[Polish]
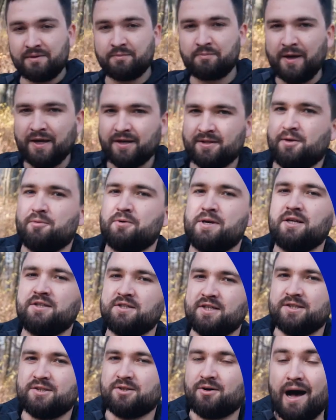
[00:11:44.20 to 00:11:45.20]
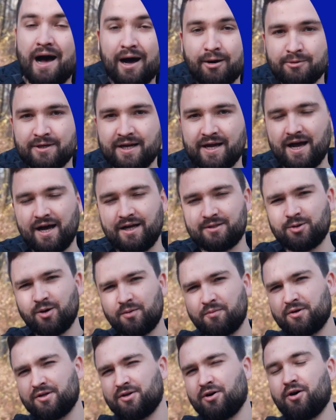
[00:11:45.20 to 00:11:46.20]
Mamy piękną jesienną aurę, a
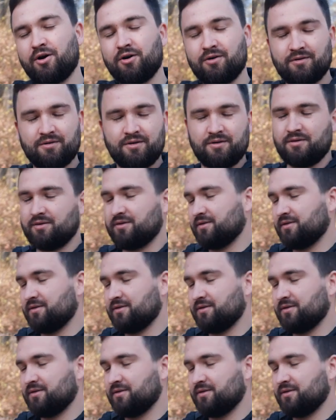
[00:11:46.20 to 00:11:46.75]
to mo... O...